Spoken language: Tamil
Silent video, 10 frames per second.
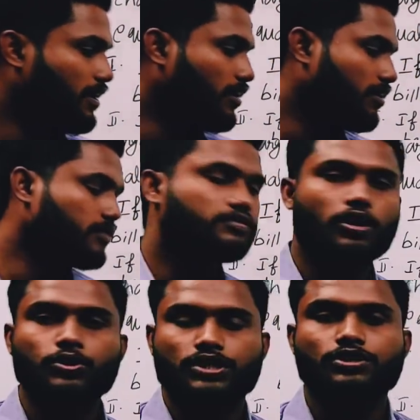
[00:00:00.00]
அப்படின்னா
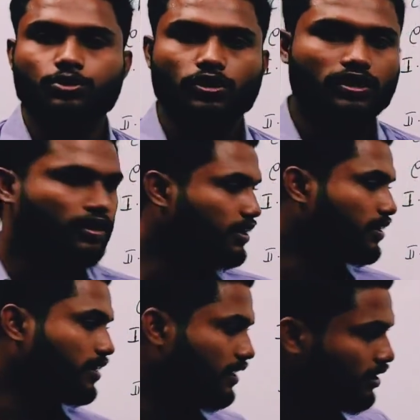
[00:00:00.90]
தௌசண்ட் டூ ஹண்ட்ரட்
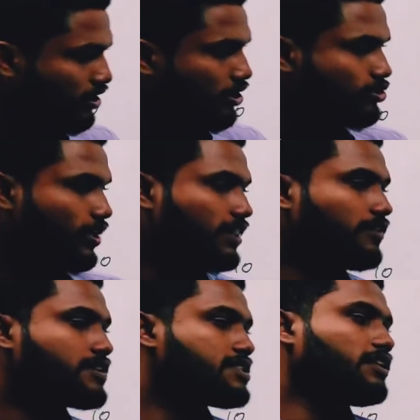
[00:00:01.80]
இருக்காங்க ஸோ
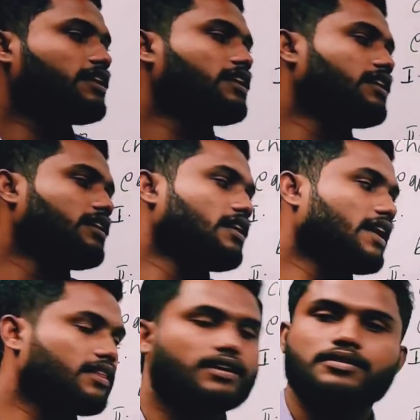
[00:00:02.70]
இதை வச்சு நீங்கள்
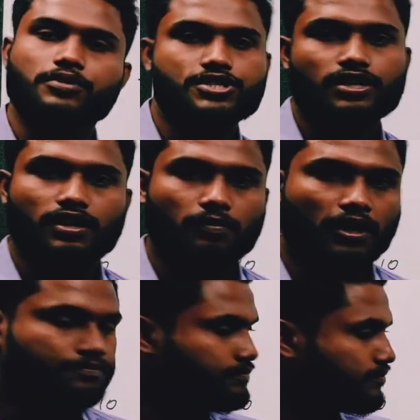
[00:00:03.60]
இது கண்டுபிடிச்சிடலாமா